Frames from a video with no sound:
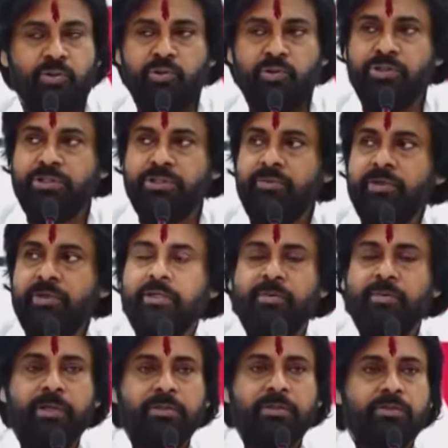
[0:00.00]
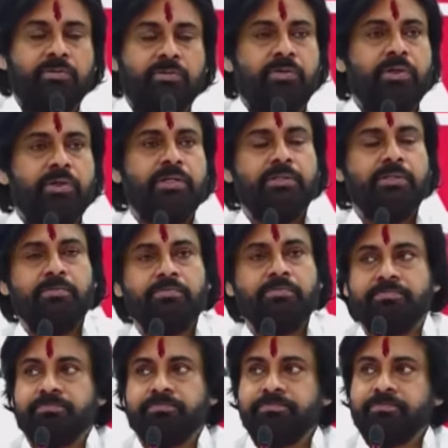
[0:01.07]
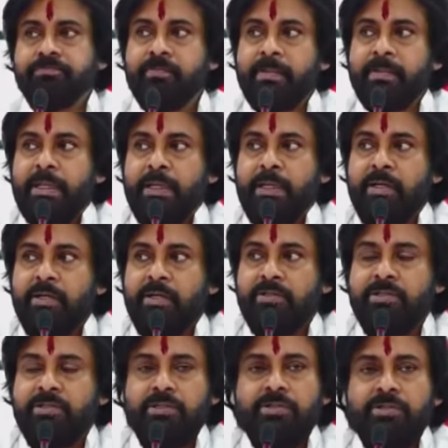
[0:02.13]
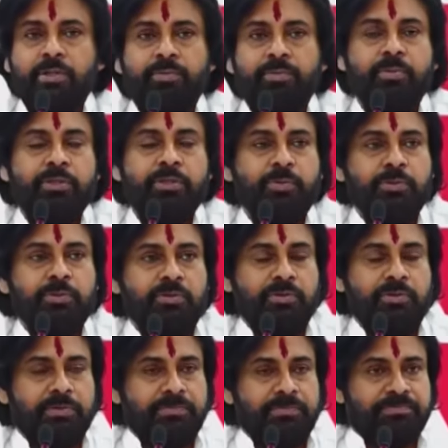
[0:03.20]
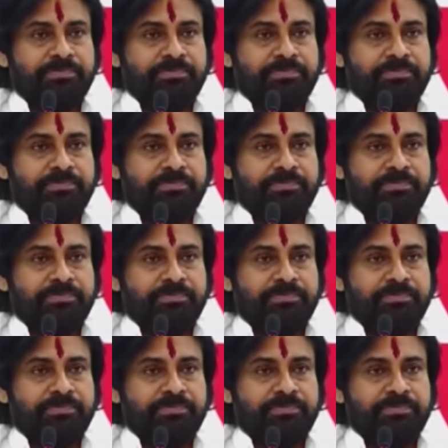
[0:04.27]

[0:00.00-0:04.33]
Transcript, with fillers: దురదృష్టం ఏంటంటే మనందరం కూడా చరిత్ర ఎప్పుడు మర్చిపోతూ ఉంటాం